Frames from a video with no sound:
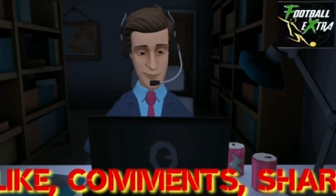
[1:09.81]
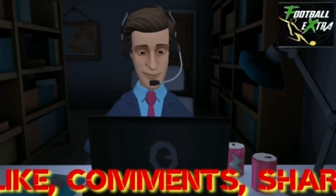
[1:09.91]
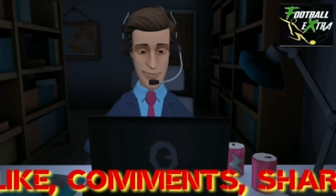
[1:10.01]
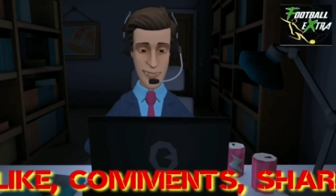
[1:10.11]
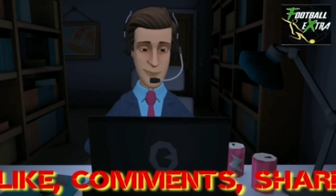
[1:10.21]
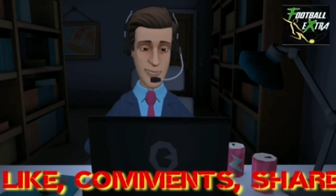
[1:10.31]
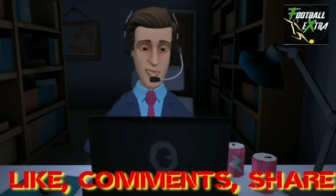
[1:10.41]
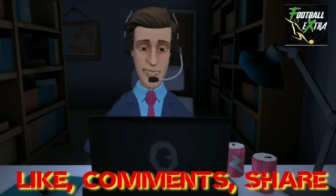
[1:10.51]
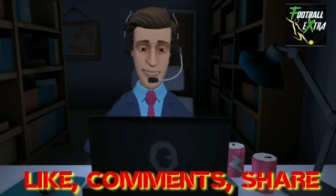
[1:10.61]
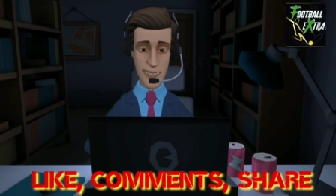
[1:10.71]
আগামী
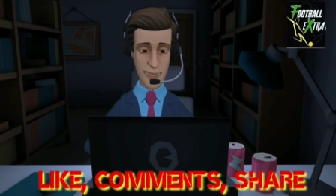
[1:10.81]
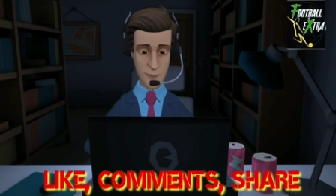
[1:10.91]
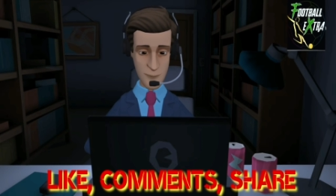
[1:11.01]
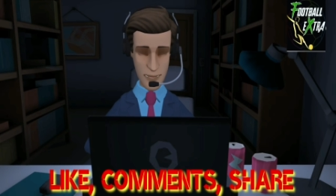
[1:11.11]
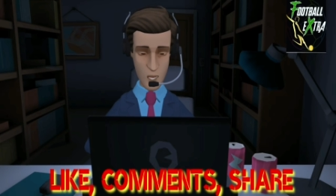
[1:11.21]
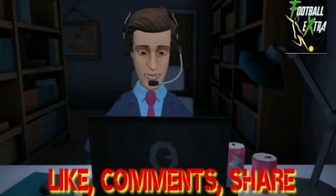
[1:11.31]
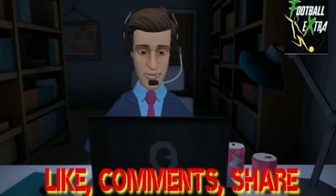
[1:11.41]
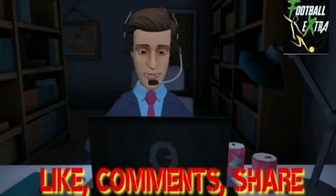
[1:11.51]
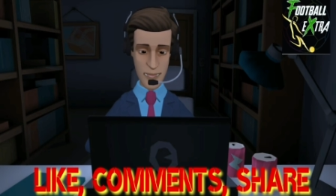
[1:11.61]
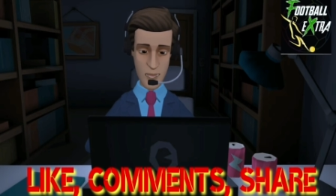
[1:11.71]
আটচল্লিশ ঘন্টার পর থেকেই
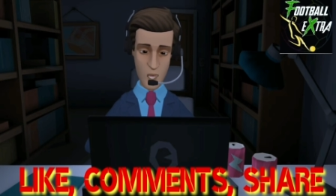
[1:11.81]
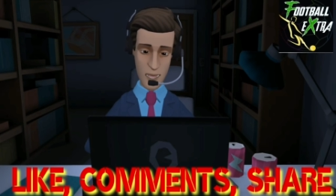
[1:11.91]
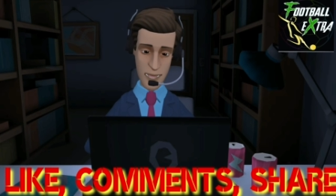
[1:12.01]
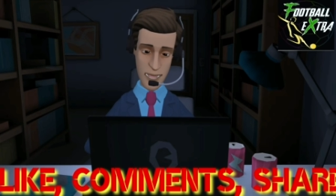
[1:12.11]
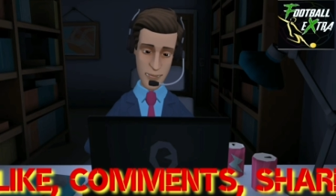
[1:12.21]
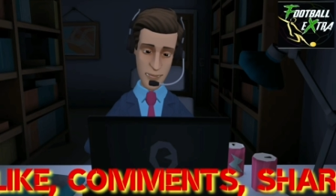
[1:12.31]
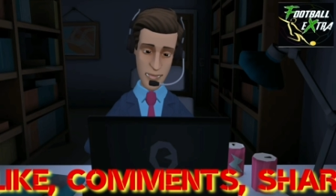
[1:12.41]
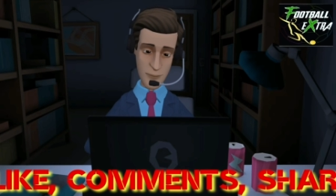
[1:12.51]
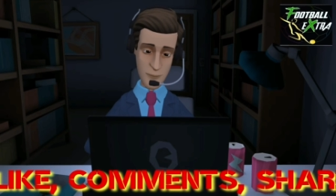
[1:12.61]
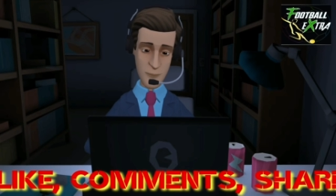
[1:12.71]
হয়তো
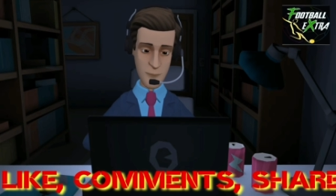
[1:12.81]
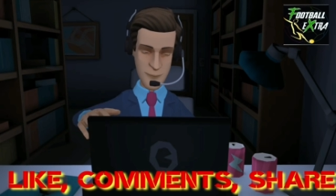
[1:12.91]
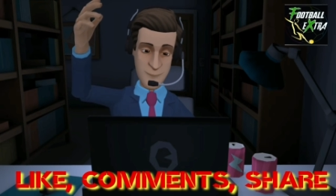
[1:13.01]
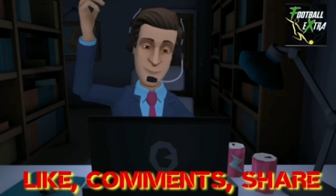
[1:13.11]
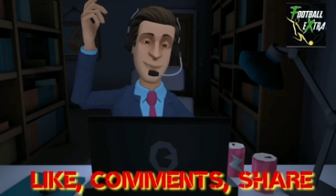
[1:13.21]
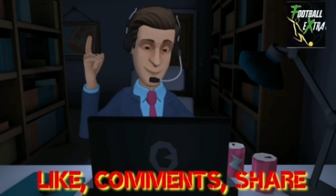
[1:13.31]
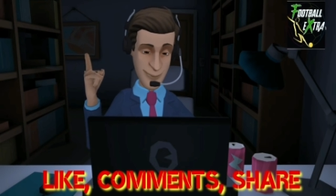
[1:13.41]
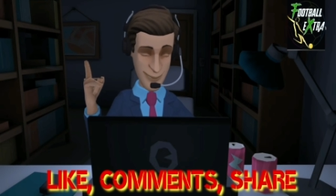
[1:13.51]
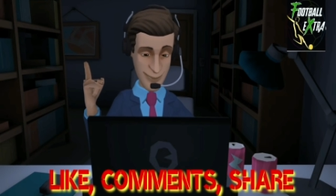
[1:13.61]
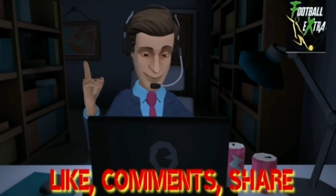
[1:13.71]
অ্যানাউন্সমেন্ট হওয়া শুরু
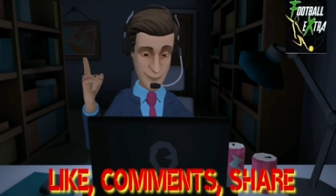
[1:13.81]
হবে